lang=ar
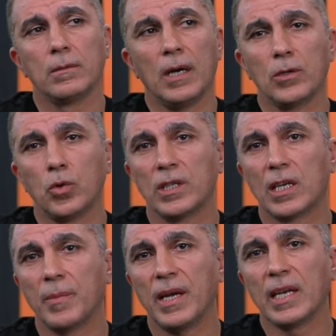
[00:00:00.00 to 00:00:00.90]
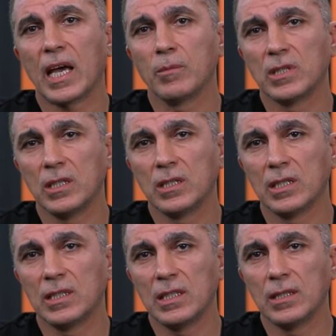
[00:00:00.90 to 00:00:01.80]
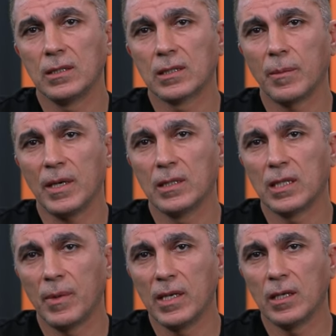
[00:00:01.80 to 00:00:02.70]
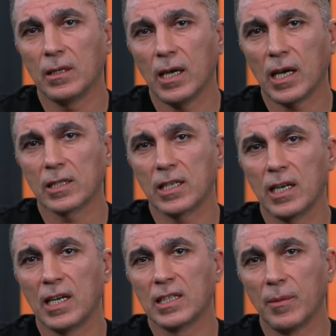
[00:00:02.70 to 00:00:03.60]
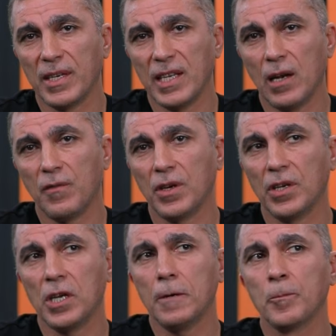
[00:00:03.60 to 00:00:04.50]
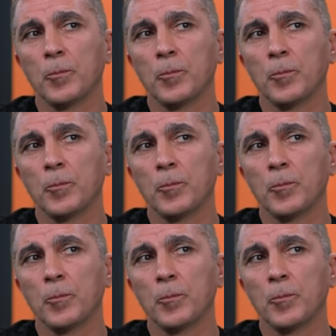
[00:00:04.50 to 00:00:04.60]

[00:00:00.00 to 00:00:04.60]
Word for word: عقده كان 40 50 60 70 80 اخر سنه كانت 80 الف جنيه